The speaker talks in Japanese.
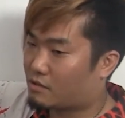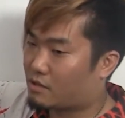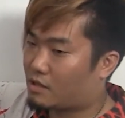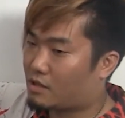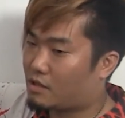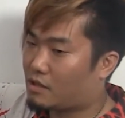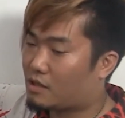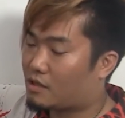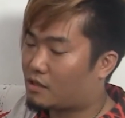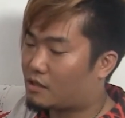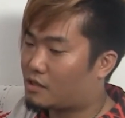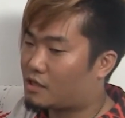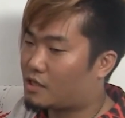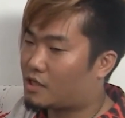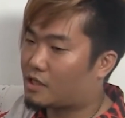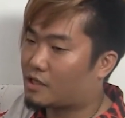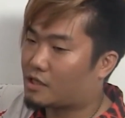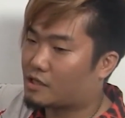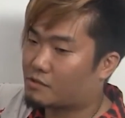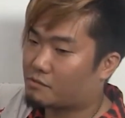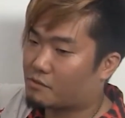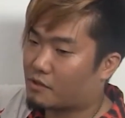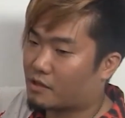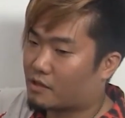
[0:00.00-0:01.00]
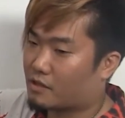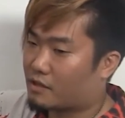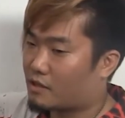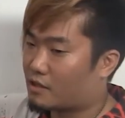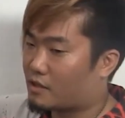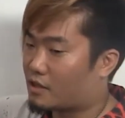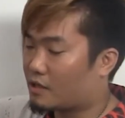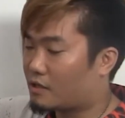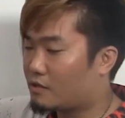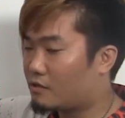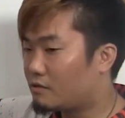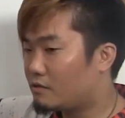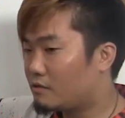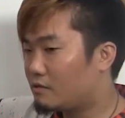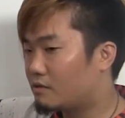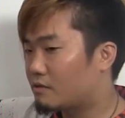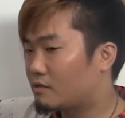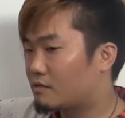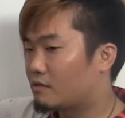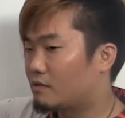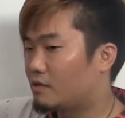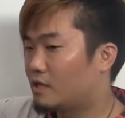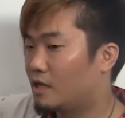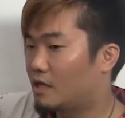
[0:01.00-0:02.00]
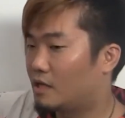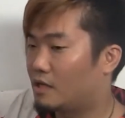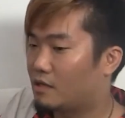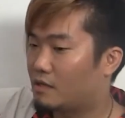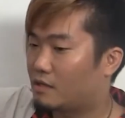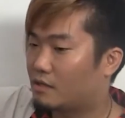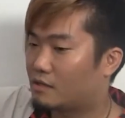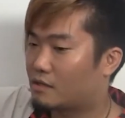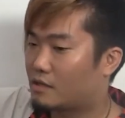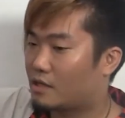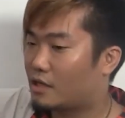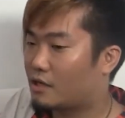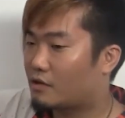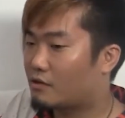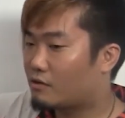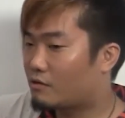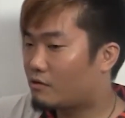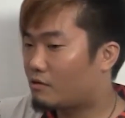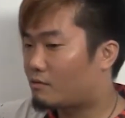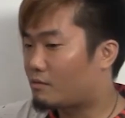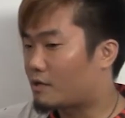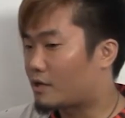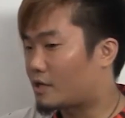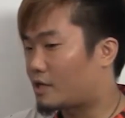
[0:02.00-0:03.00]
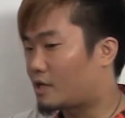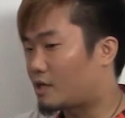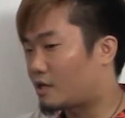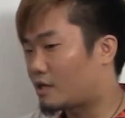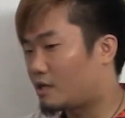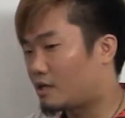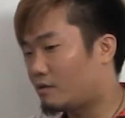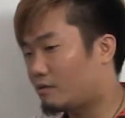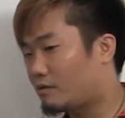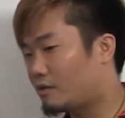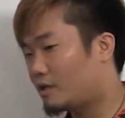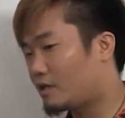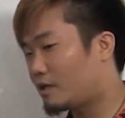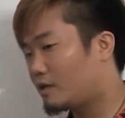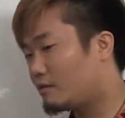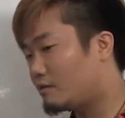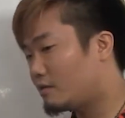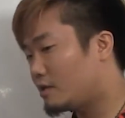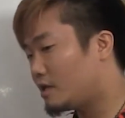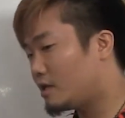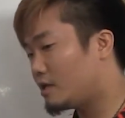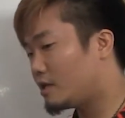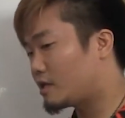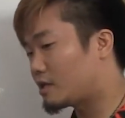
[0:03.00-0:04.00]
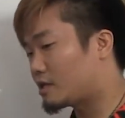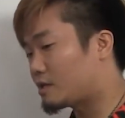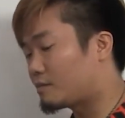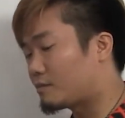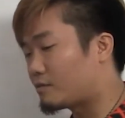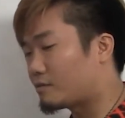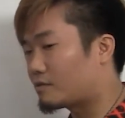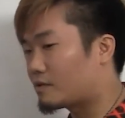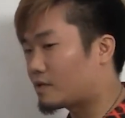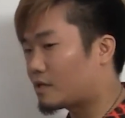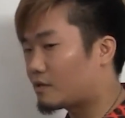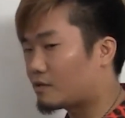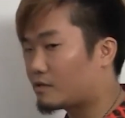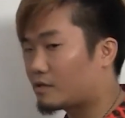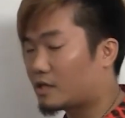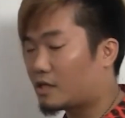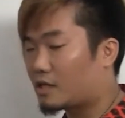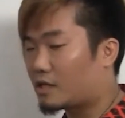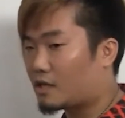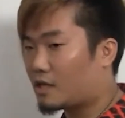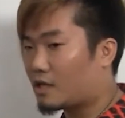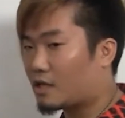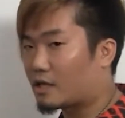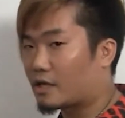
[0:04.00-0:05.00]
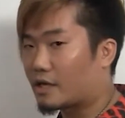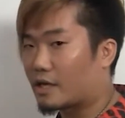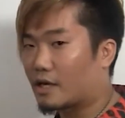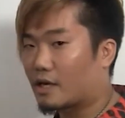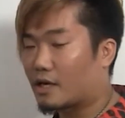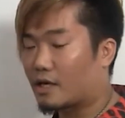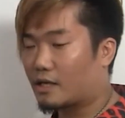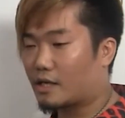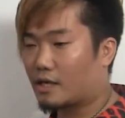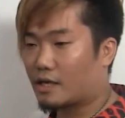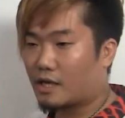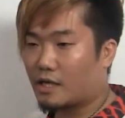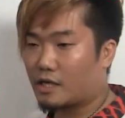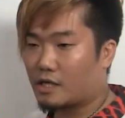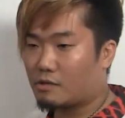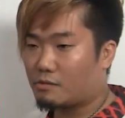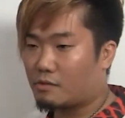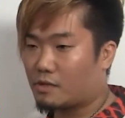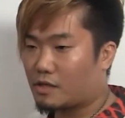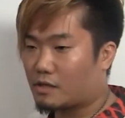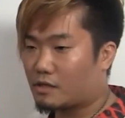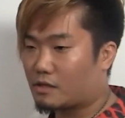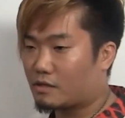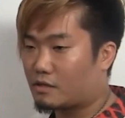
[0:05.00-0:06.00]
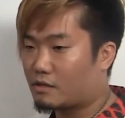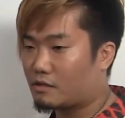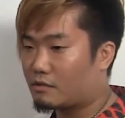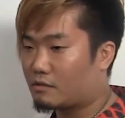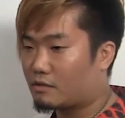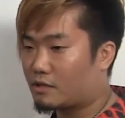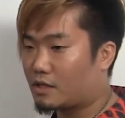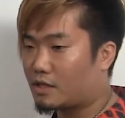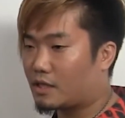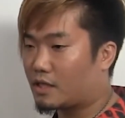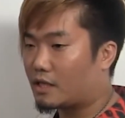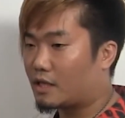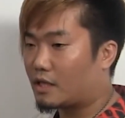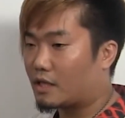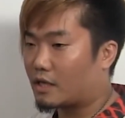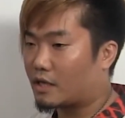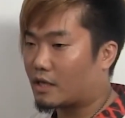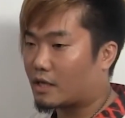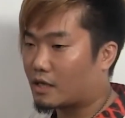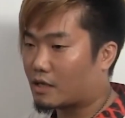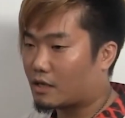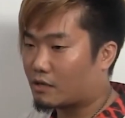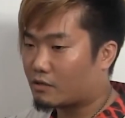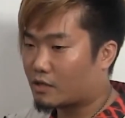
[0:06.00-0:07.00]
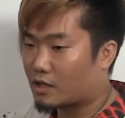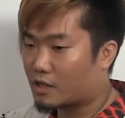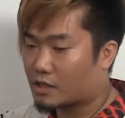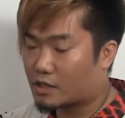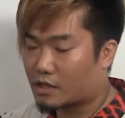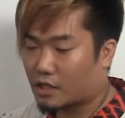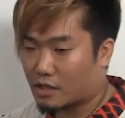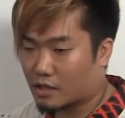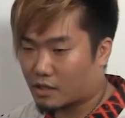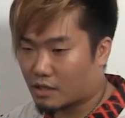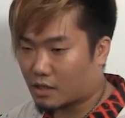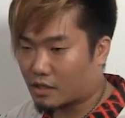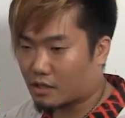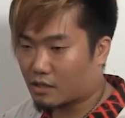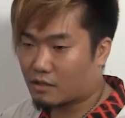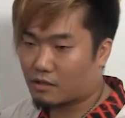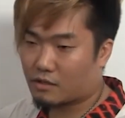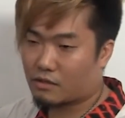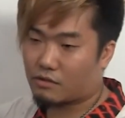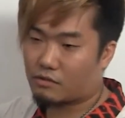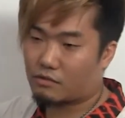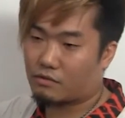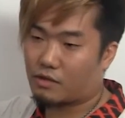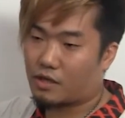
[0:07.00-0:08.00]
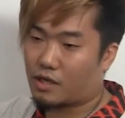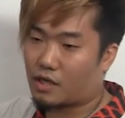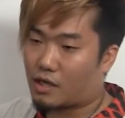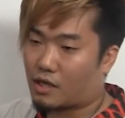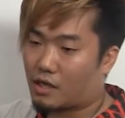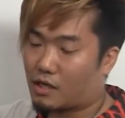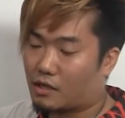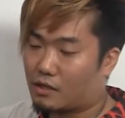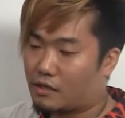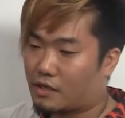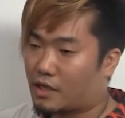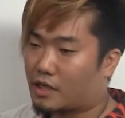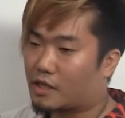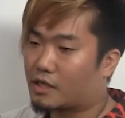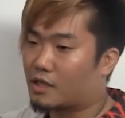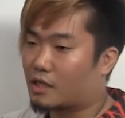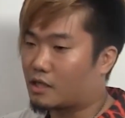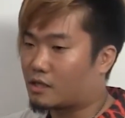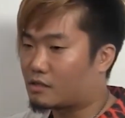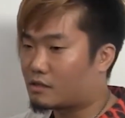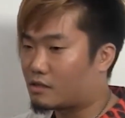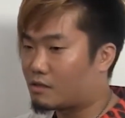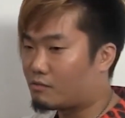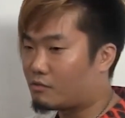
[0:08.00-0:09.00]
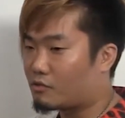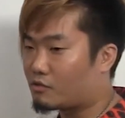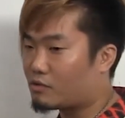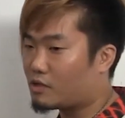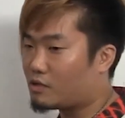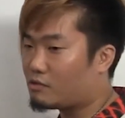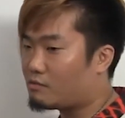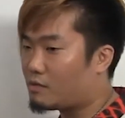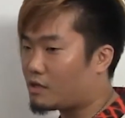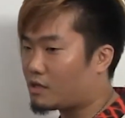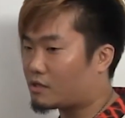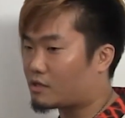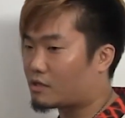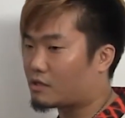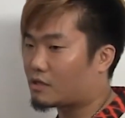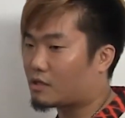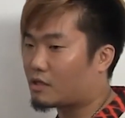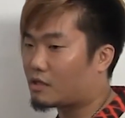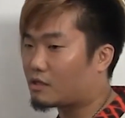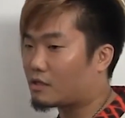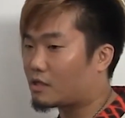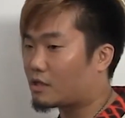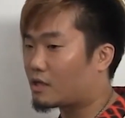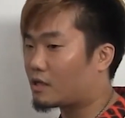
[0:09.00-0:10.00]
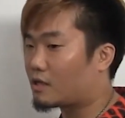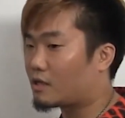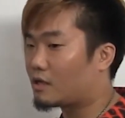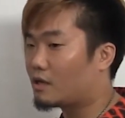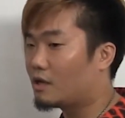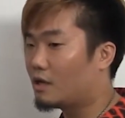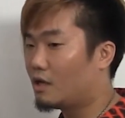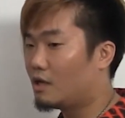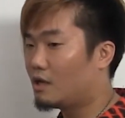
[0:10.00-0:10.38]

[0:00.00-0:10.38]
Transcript: から逃げてしまってたけど最後、まあ、開き直ってたので、スポンサーをつけて、結果で返しますって言って出て結果を出していったっていうのができたんですね。僕はうまくいったんで、